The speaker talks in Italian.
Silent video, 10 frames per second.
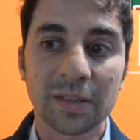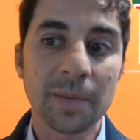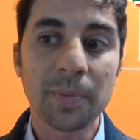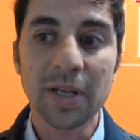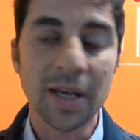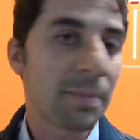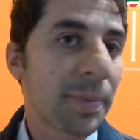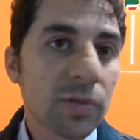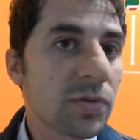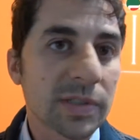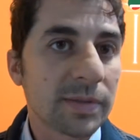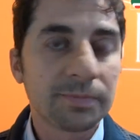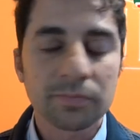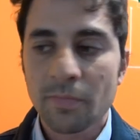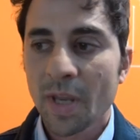Tripoli a Lampedusa.
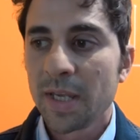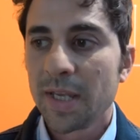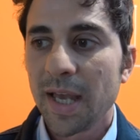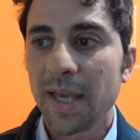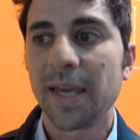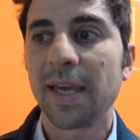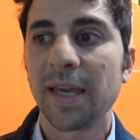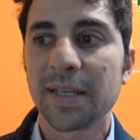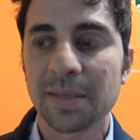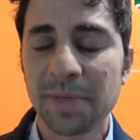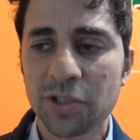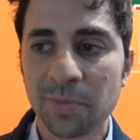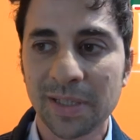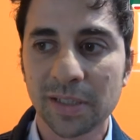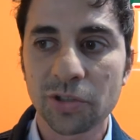E Samia ci
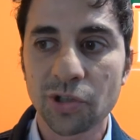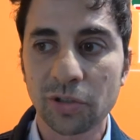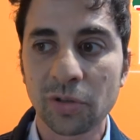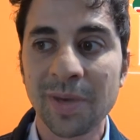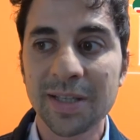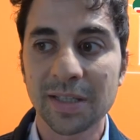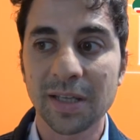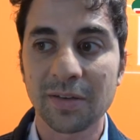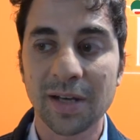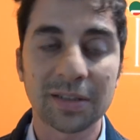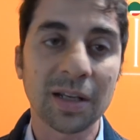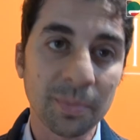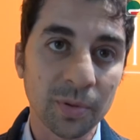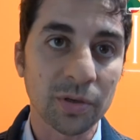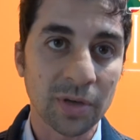mette 18 mesi ad arrivare a
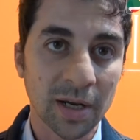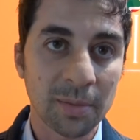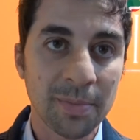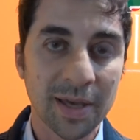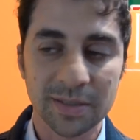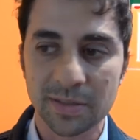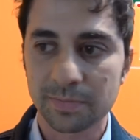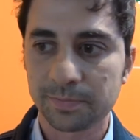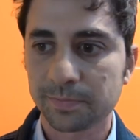Tripoli, un anno e mezzo.